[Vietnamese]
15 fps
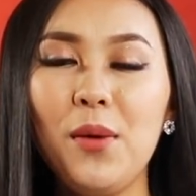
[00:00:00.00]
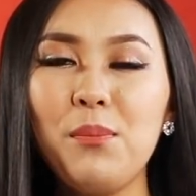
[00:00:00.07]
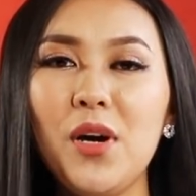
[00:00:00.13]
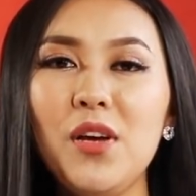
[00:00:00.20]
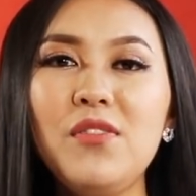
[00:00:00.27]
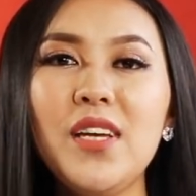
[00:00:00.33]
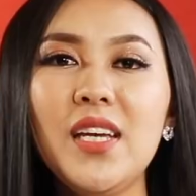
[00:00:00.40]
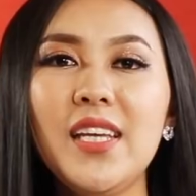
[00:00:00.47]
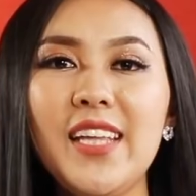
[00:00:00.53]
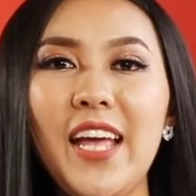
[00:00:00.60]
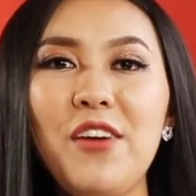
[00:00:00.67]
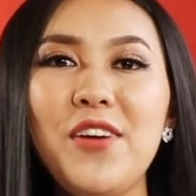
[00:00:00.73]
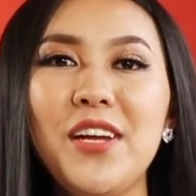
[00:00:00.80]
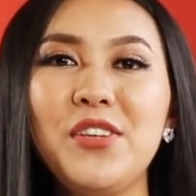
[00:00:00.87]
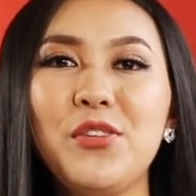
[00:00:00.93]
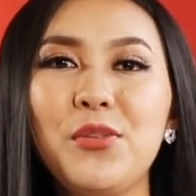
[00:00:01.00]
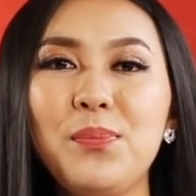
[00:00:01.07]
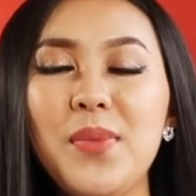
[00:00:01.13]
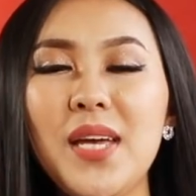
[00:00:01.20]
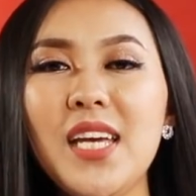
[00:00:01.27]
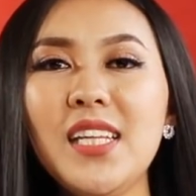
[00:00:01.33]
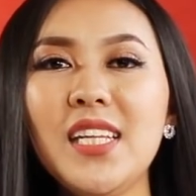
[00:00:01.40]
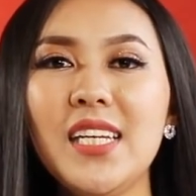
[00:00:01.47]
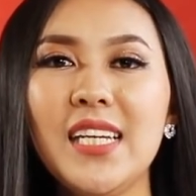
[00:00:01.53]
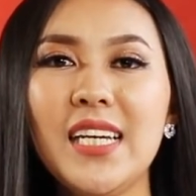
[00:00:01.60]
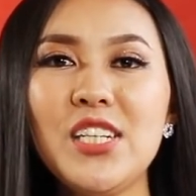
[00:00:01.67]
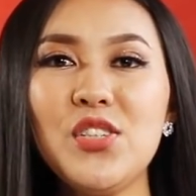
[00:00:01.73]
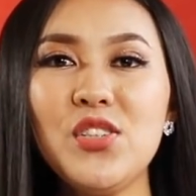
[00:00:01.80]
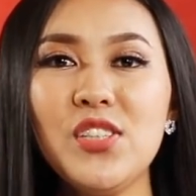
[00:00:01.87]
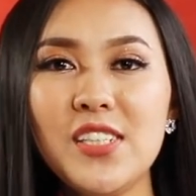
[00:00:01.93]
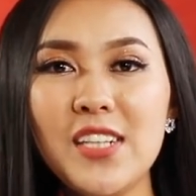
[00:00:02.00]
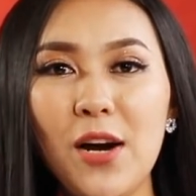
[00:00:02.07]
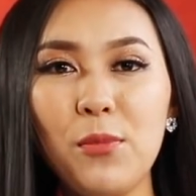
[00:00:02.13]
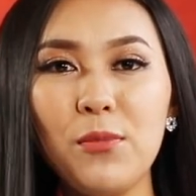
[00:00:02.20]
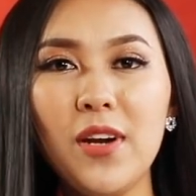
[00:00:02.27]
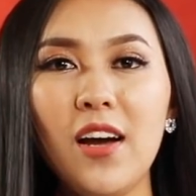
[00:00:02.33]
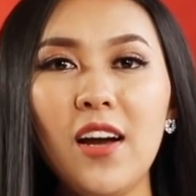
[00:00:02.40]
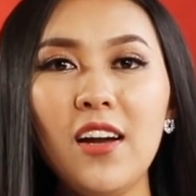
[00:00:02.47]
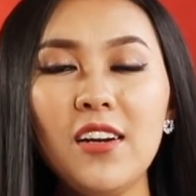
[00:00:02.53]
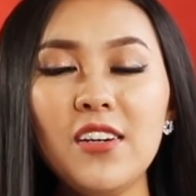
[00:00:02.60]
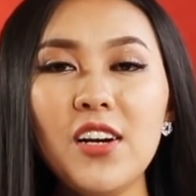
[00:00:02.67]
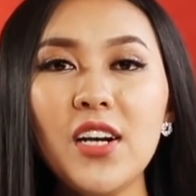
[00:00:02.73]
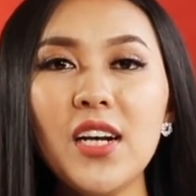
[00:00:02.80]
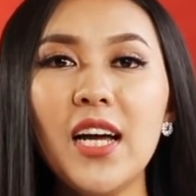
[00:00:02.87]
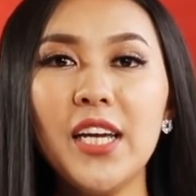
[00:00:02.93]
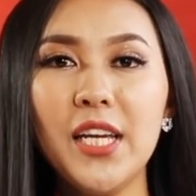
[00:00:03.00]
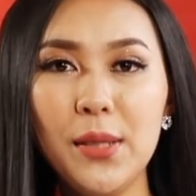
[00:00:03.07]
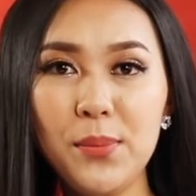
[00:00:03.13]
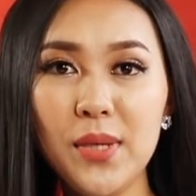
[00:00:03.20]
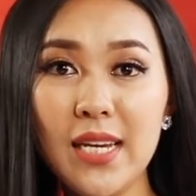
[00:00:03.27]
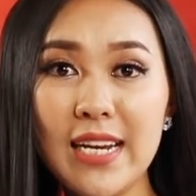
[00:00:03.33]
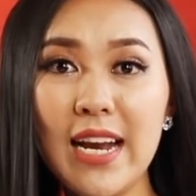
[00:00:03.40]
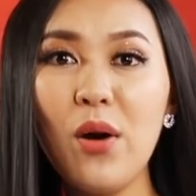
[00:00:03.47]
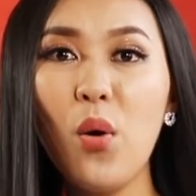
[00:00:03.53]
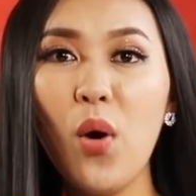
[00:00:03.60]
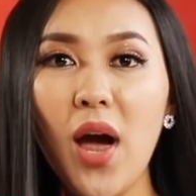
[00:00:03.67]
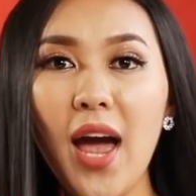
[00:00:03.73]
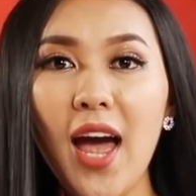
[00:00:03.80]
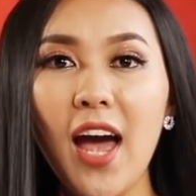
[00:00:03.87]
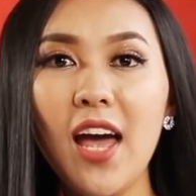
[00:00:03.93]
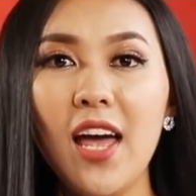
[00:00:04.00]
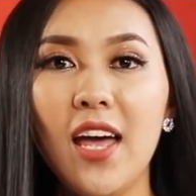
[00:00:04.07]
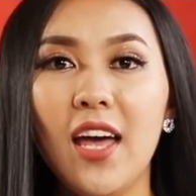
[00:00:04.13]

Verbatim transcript: bởi vì theo bạn được biết thì cây xương rồng nó rất là hiếm khi ra hoa